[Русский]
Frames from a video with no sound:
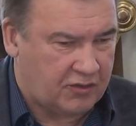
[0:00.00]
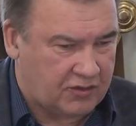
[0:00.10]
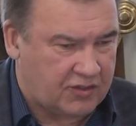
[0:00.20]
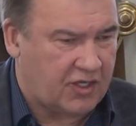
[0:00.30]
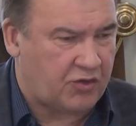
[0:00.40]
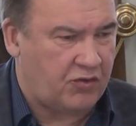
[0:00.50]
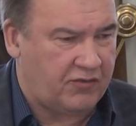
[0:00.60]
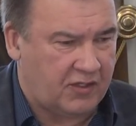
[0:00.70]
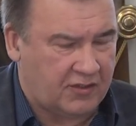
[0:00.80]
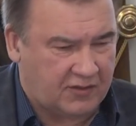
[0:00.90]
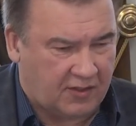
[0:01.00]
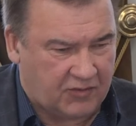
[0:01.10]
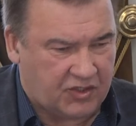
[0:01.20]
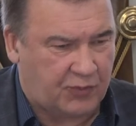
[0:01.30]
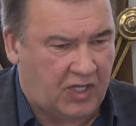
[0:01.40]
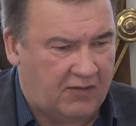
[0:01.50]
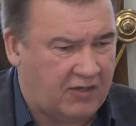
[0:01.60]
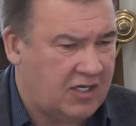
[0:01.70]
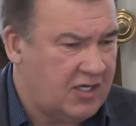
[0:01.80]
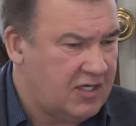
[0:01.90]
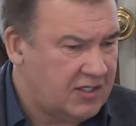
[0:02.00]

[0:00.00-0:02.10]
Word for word: э, здоровья, там сплавы